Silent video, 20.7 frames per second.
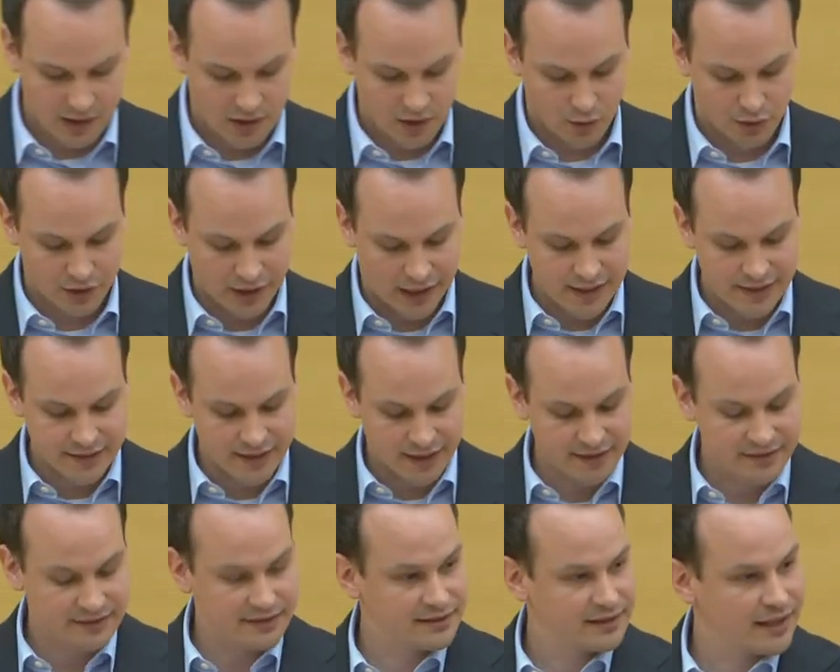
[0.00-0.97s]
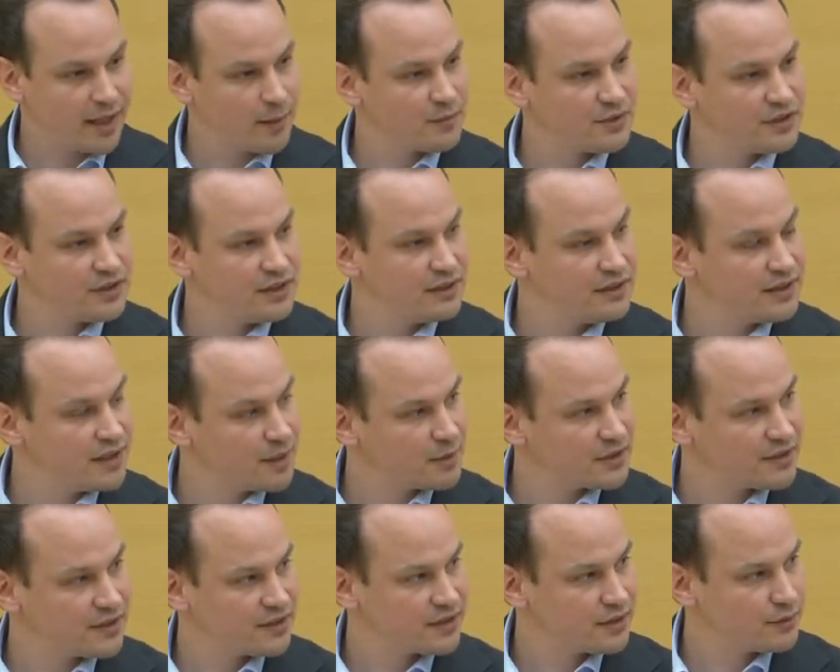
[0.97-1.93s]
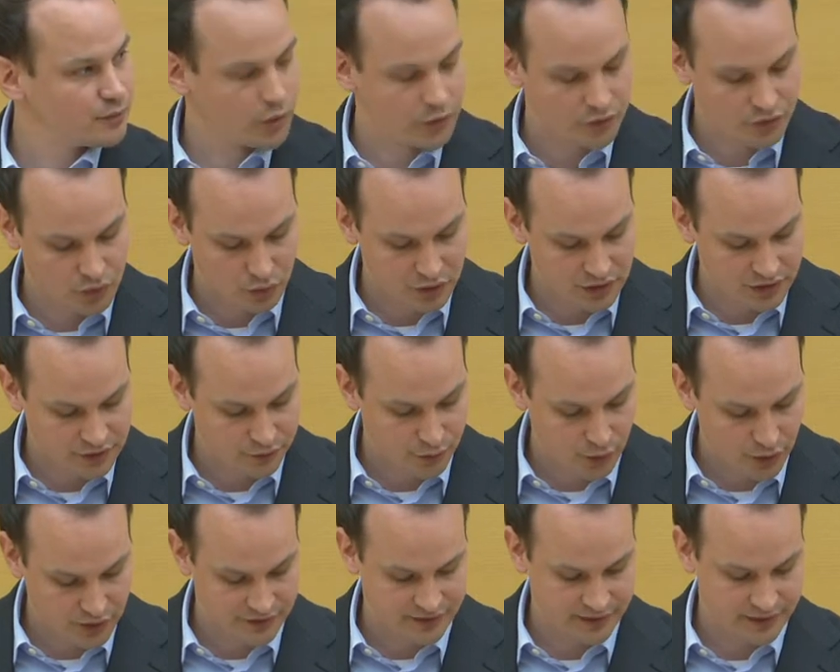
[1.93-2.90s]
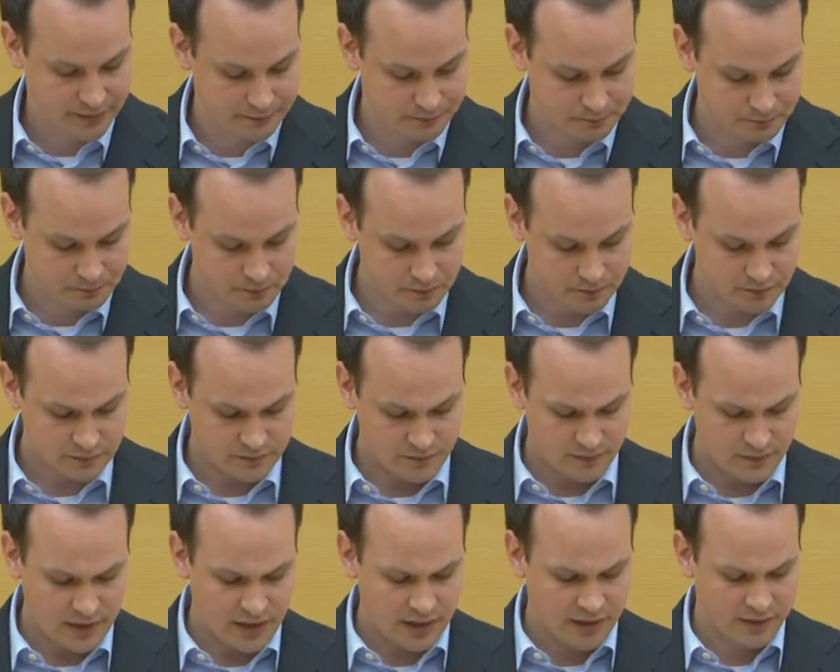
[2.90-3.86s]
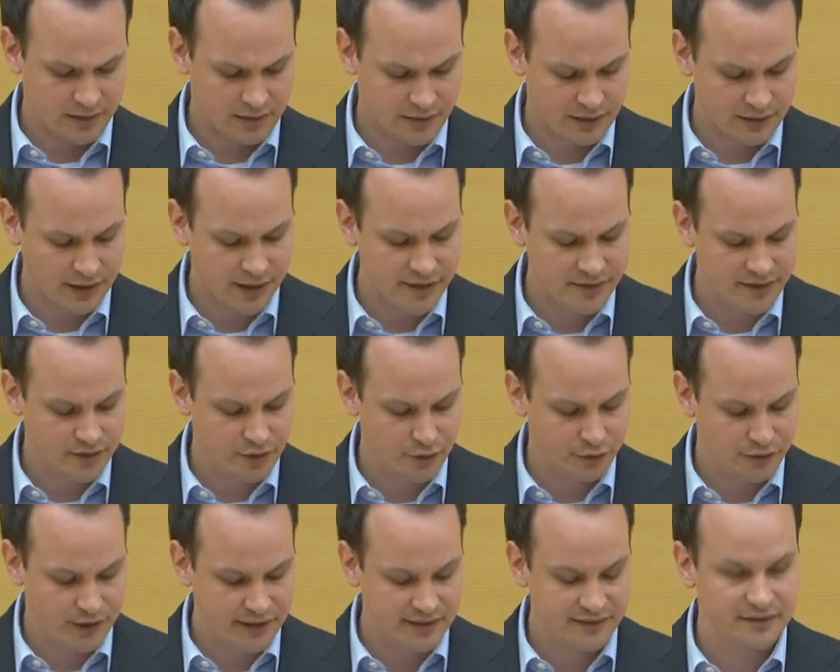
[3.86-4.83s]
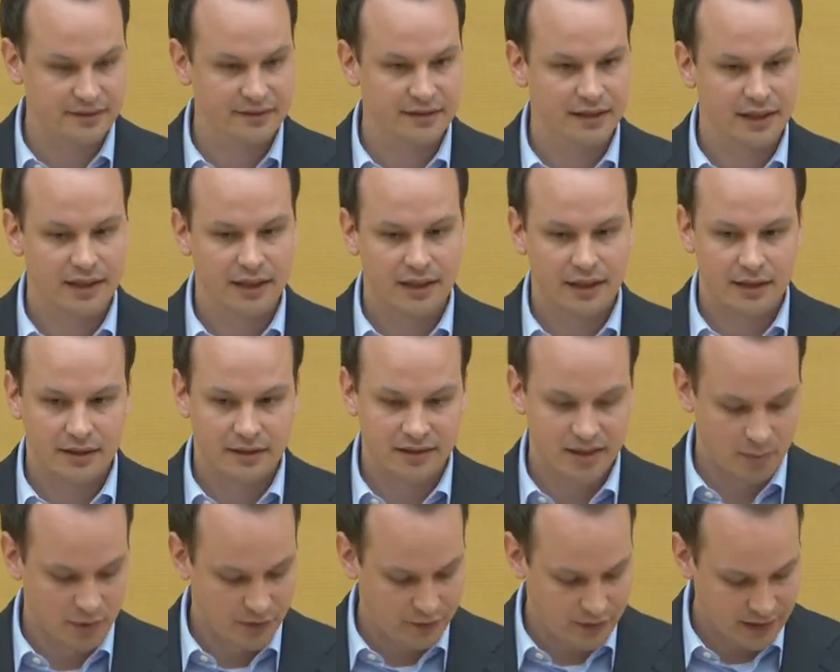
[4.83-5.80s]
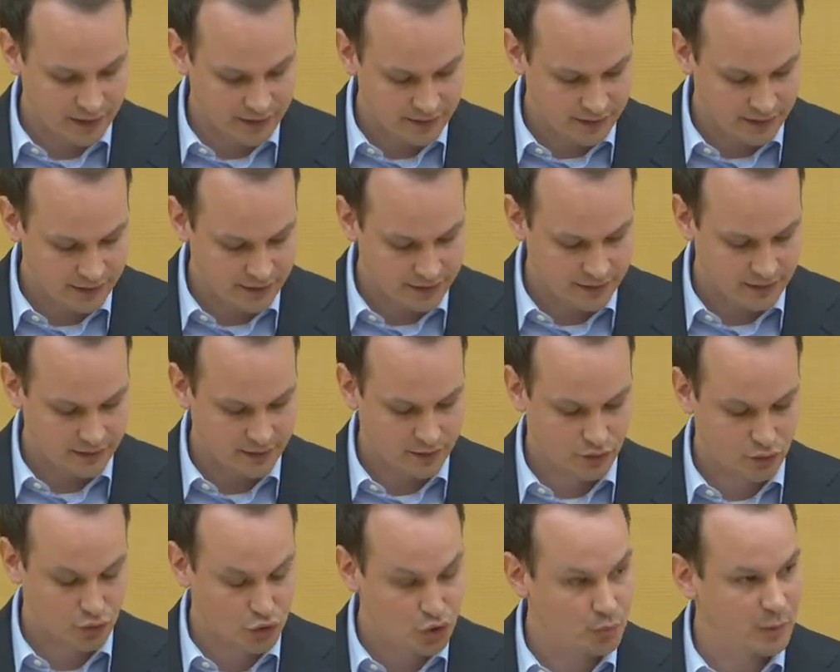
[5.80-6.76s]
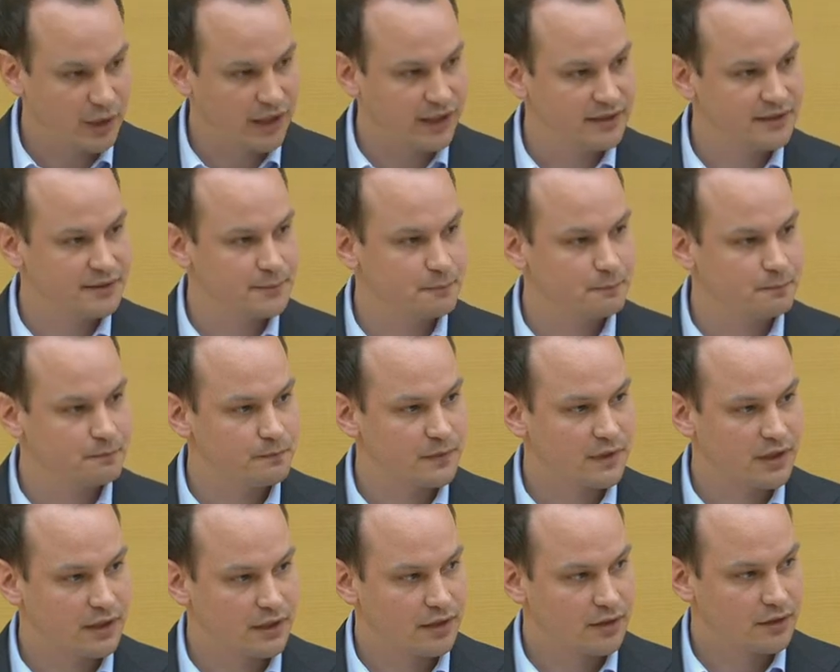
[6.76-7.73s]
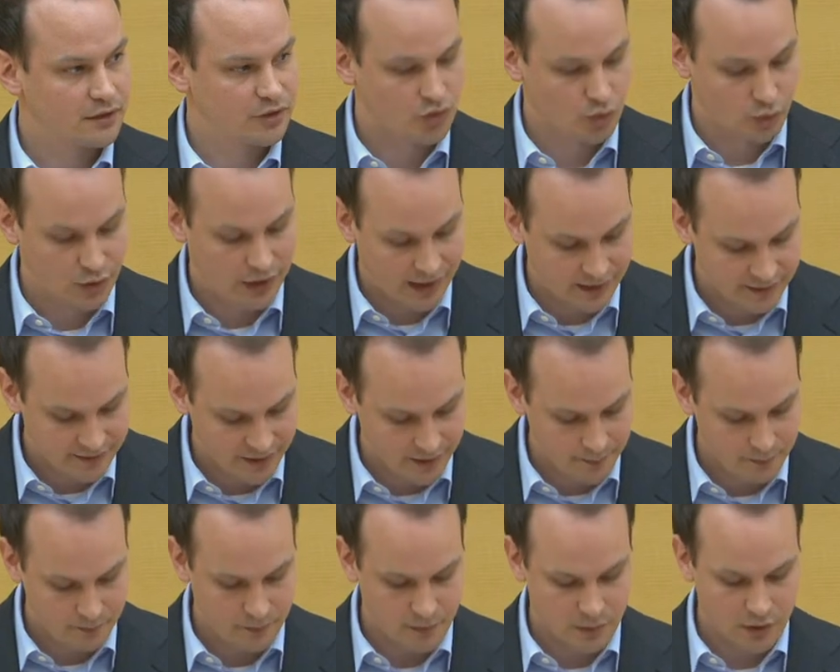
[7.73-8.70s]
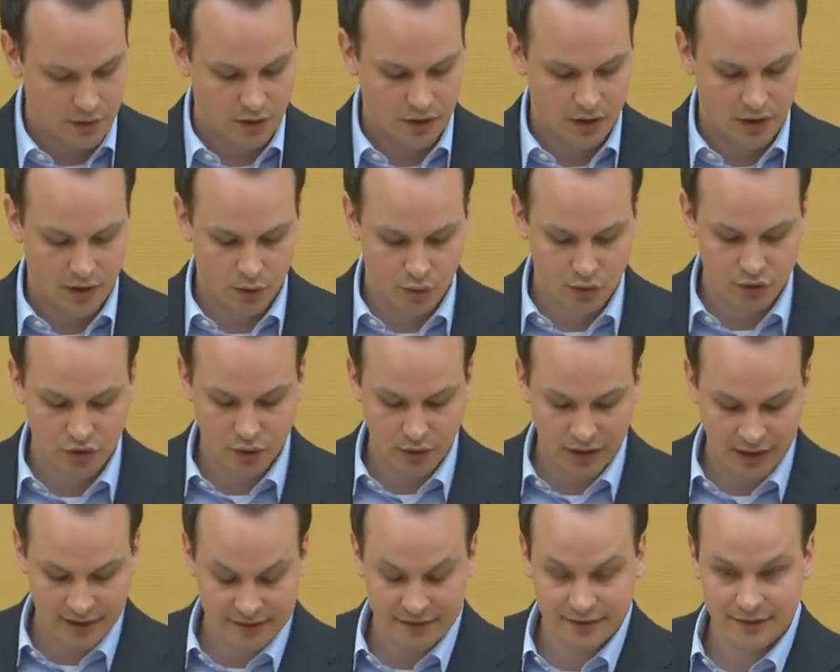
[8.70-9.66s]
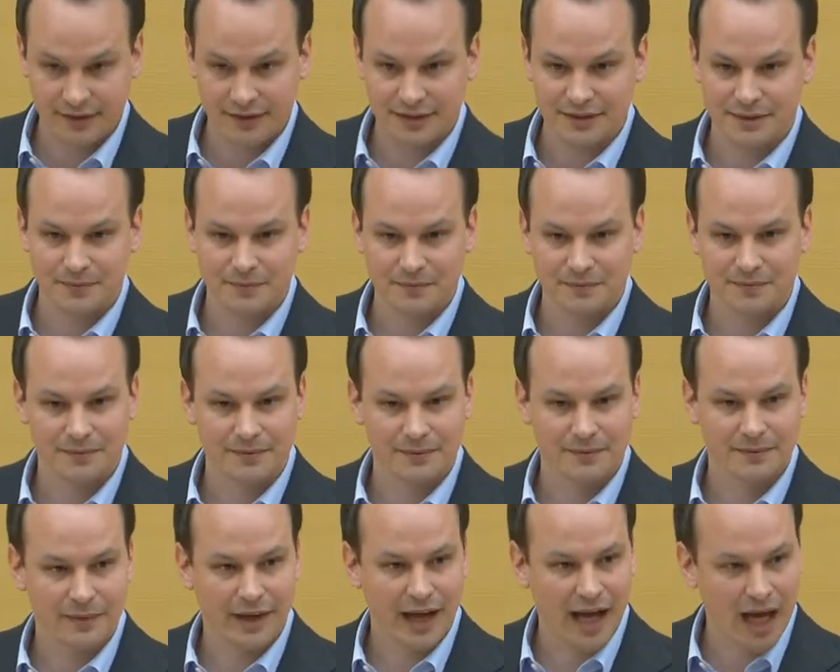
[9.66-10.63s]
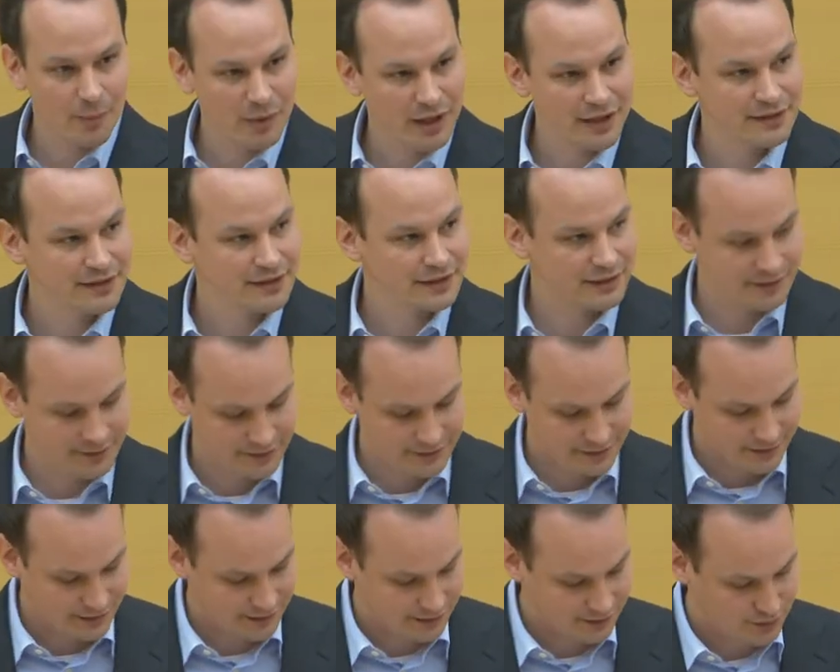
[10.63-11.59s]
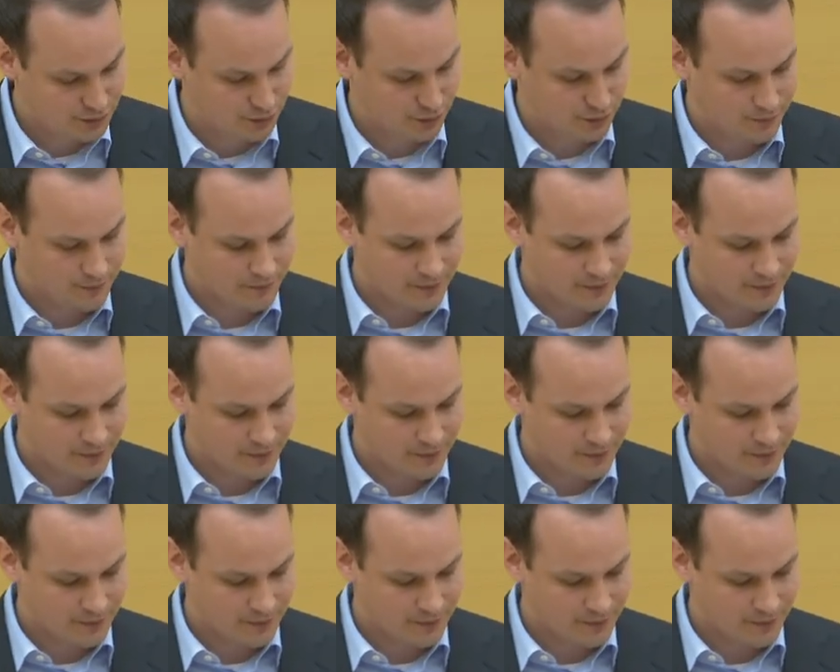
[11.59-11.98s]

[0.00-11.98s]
Und all das haben Sie in Ihrem Gesetzentwurf so nicht vorgesehen. Ich halte also fest, Sie bewegen sich zu spät, zu langsam und zu ängstlich, aber in die richtige Richtung.